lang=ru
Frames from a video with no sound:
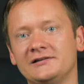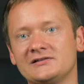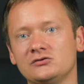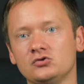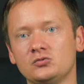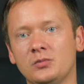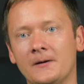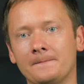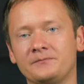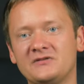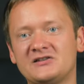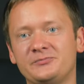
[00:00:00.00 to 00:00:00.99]
ли служба
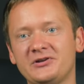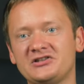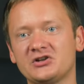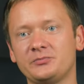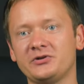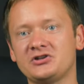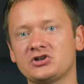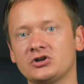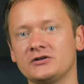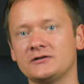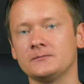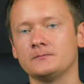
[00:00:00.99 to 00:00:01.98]
диспетчер
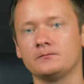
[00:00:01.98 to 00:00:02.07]
печати.